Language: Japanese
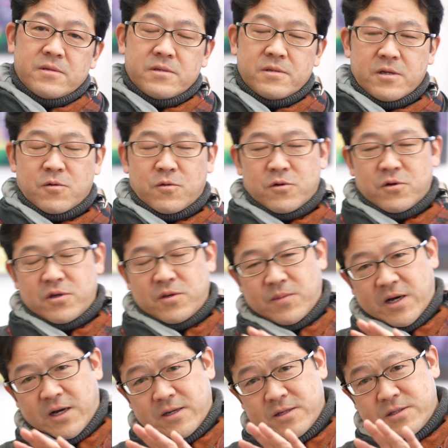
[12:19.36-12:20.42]
でこの
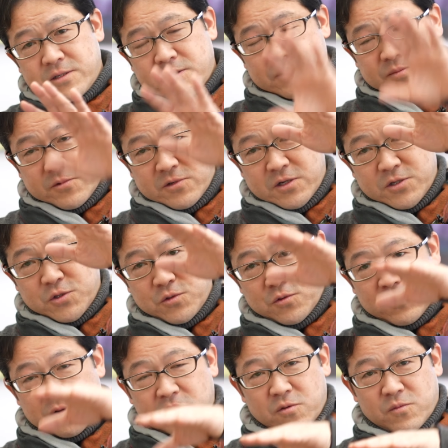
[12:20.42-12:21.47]
今自分が重
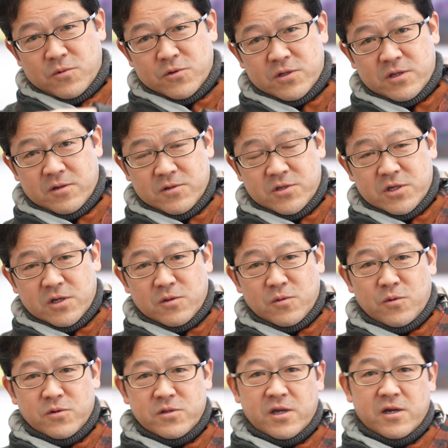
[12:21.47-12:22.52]
要だと思っている下の
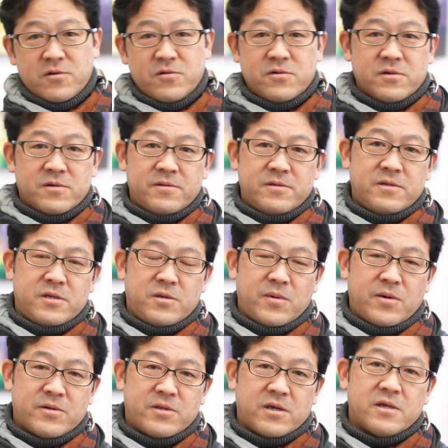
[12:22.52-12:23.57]
方にある
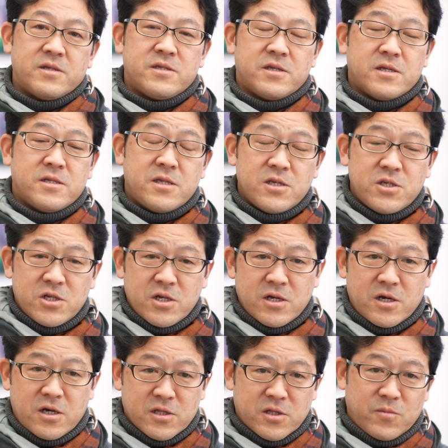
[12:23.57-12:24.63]
今まで全然知ら
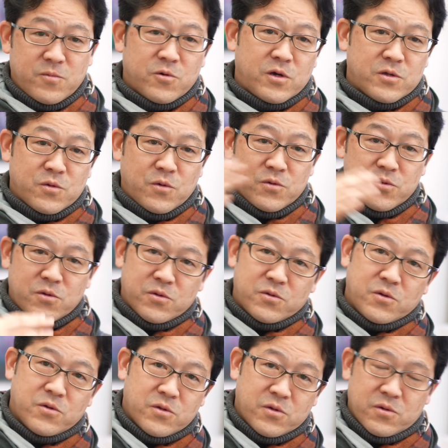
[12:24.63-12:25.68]
なかったものがどんどん
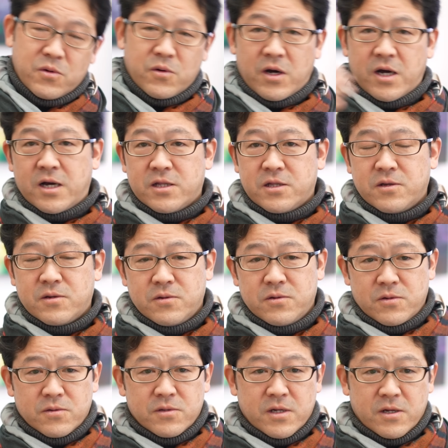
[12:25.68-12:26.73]
どんどんこう上がってく
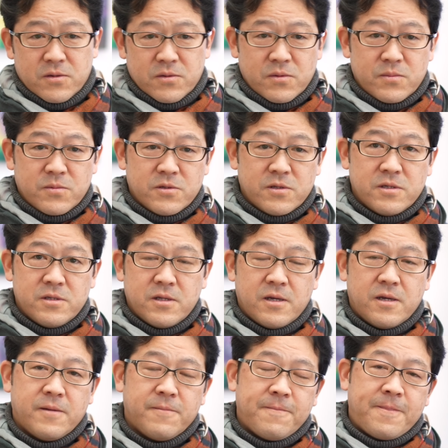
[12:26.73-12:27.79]
るようになると思うんです
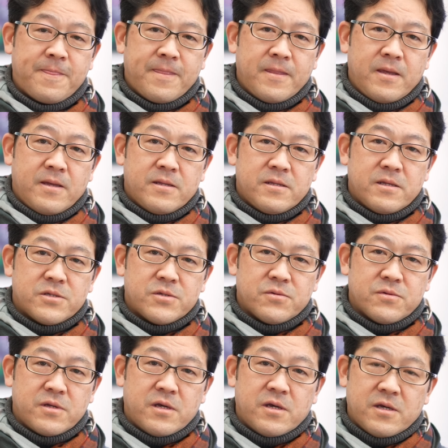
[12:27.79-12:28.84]
ね。です
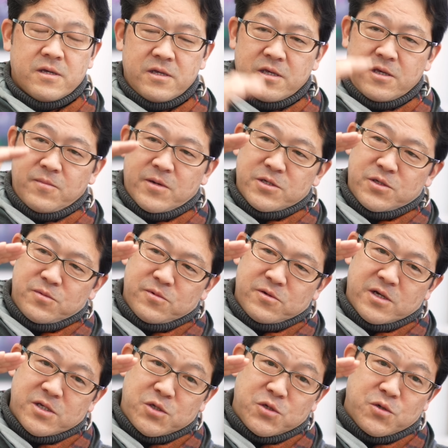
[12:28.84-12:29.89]
ので今自分
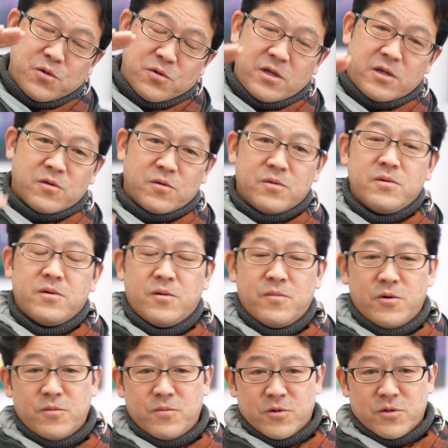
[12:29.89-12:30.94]
が重要だと
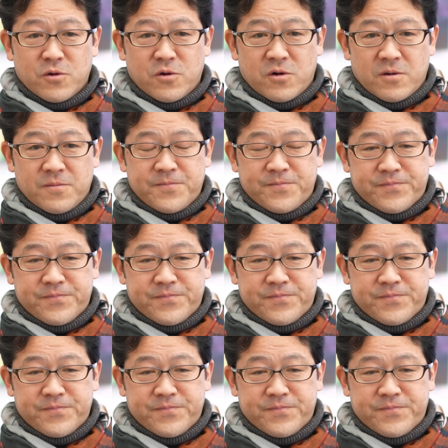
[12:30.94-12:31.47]
思うものを